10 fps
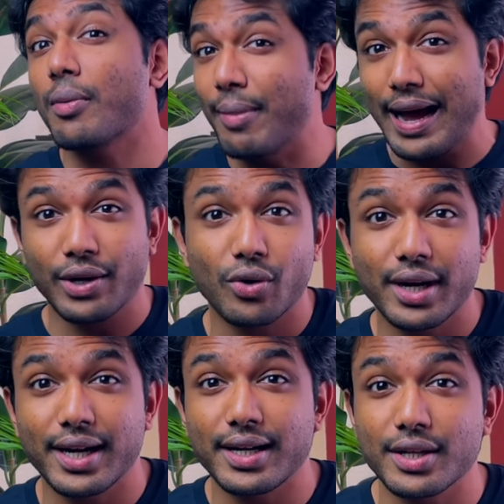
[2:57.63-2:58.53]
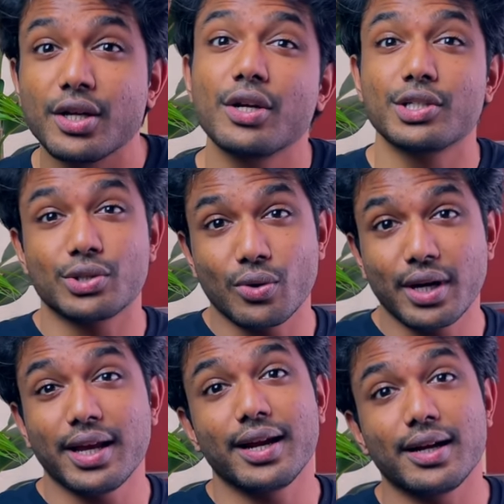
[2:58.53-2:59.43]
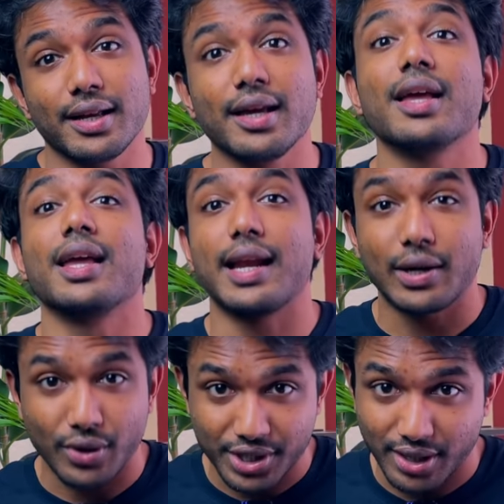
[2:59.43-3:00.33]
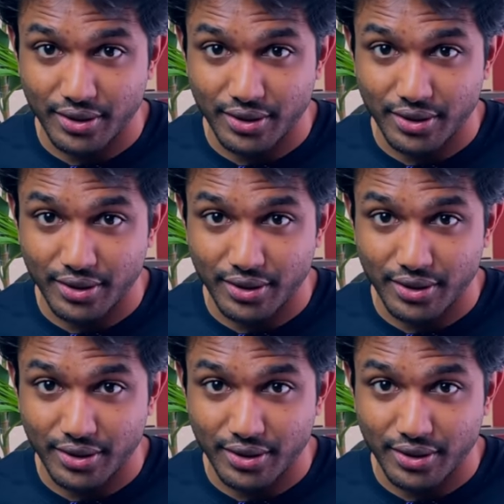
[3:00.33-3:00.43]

బ్యాక్గ్రౌండ్ ఏంటి స్టోరీ ఏంటి ఇలాంటి క్వశ్చన్లు